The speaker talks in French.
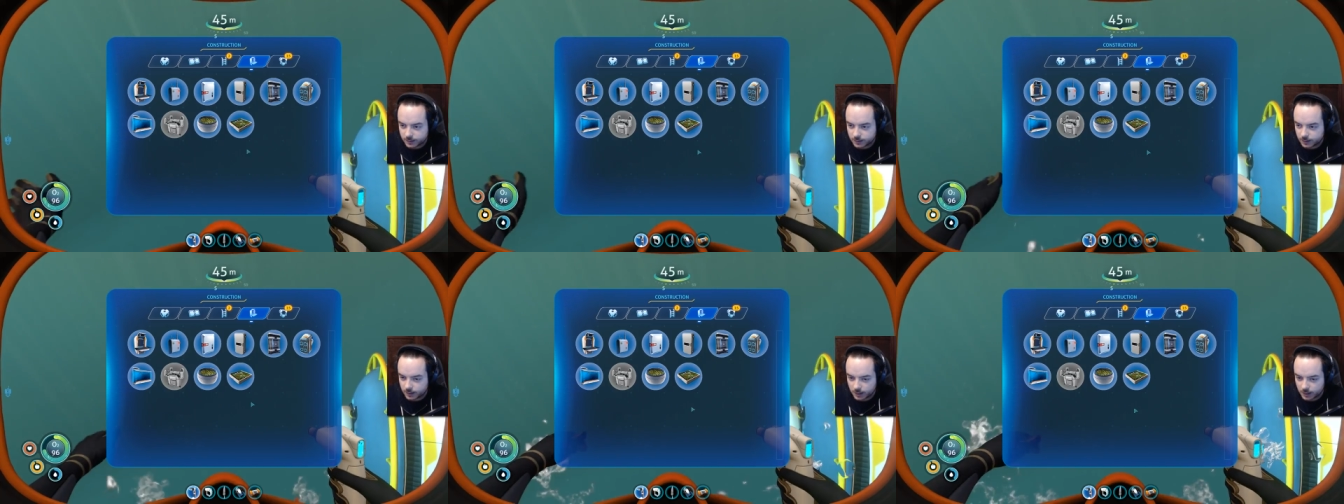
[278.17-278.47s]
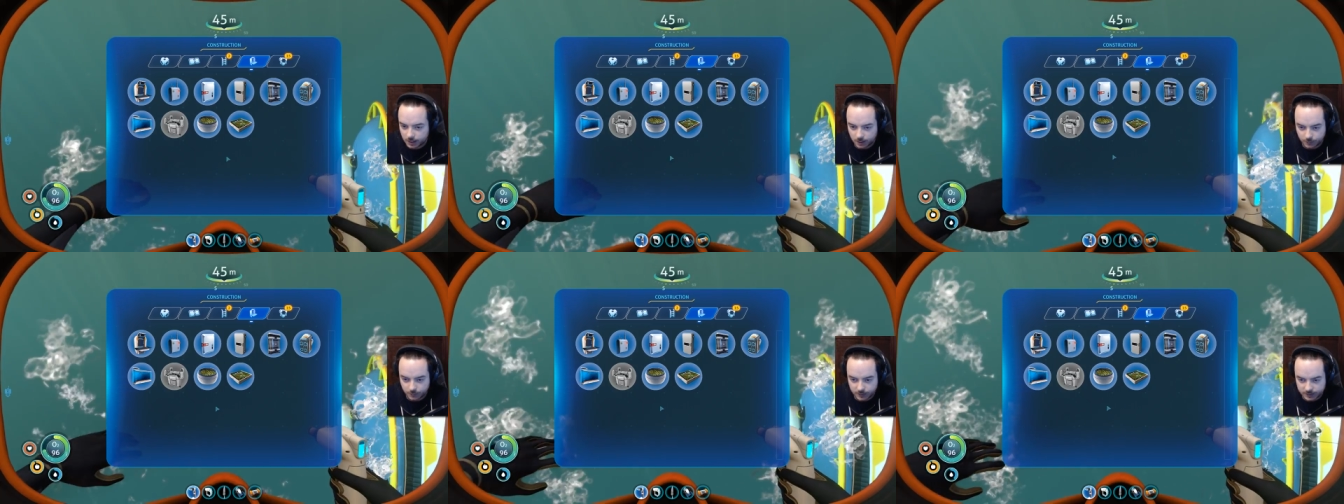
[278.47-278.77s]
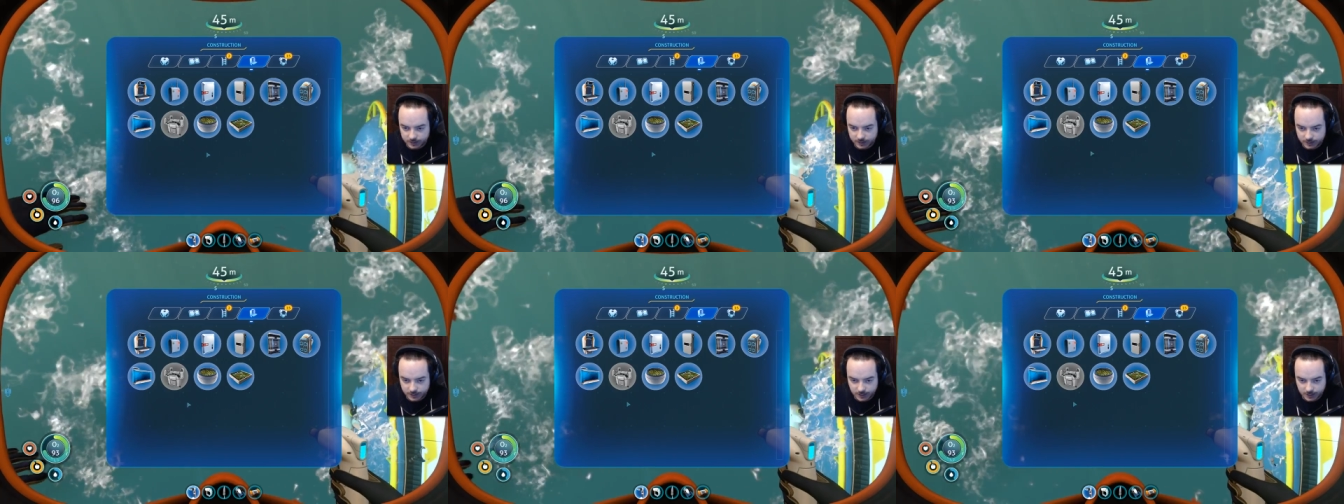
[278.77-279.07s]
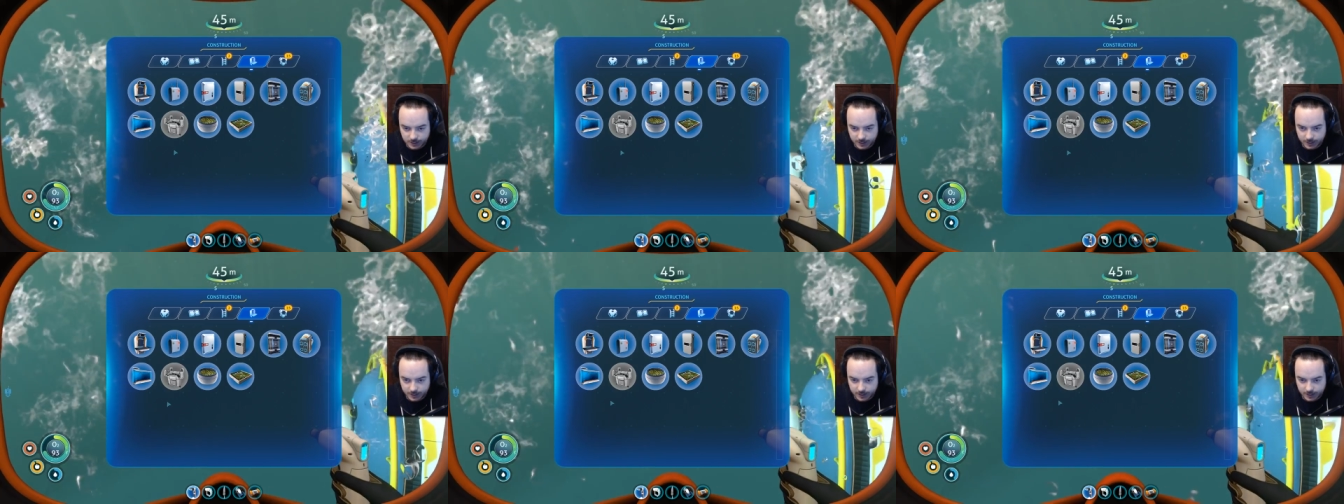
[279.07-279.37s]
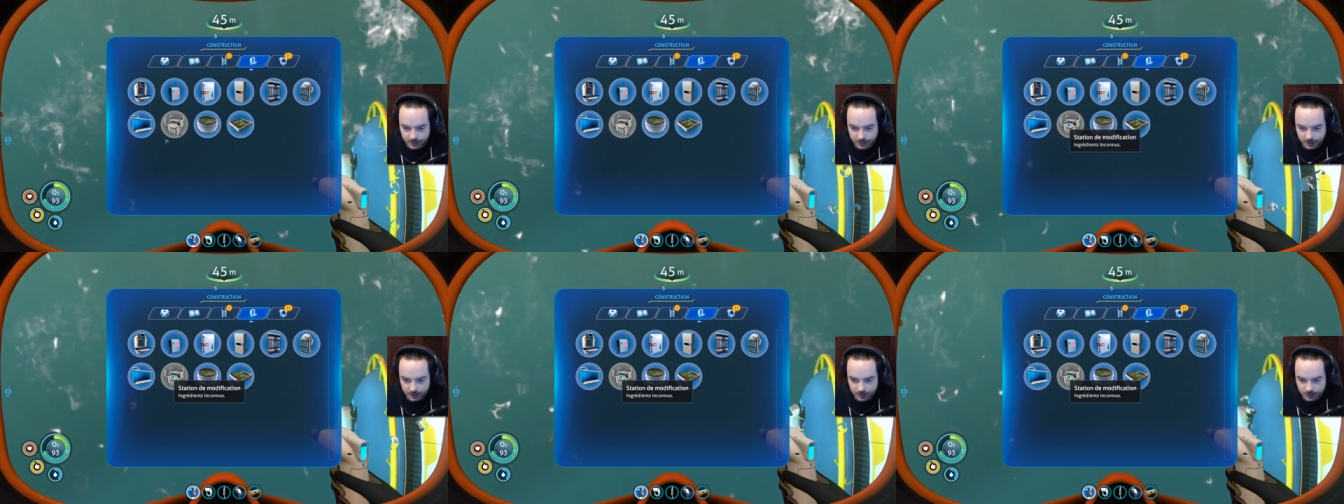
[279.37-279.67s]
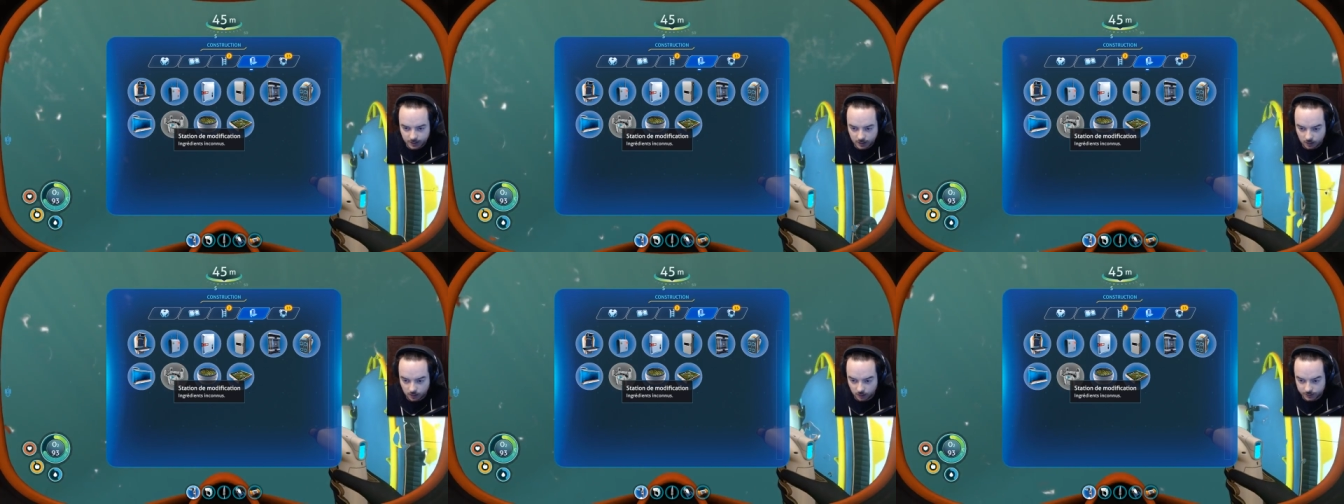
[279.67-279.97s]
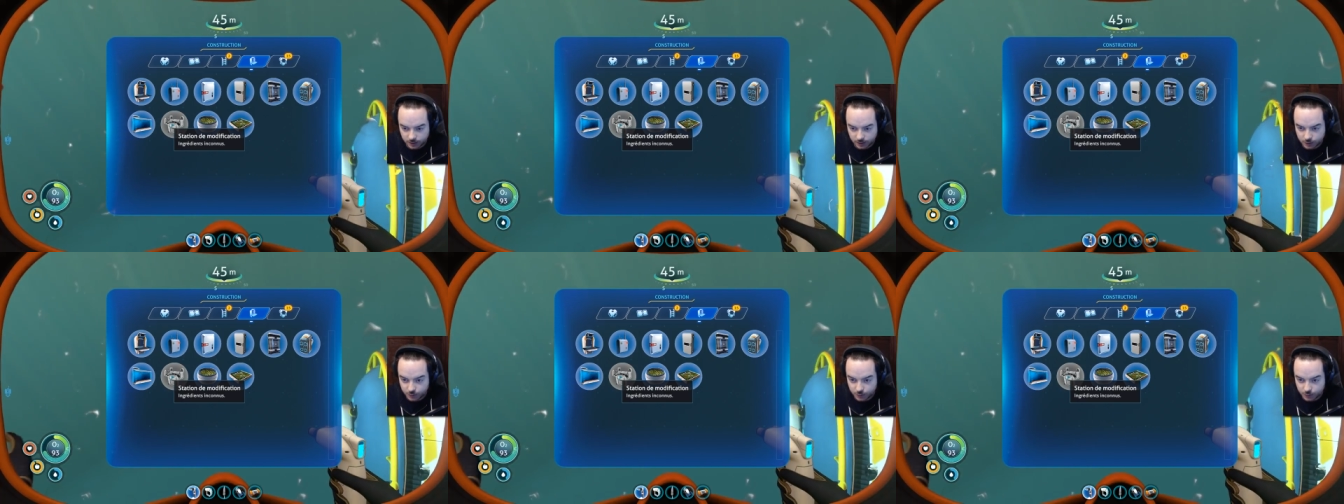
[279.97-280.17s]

Euh, où est-ce qu'il est, ça,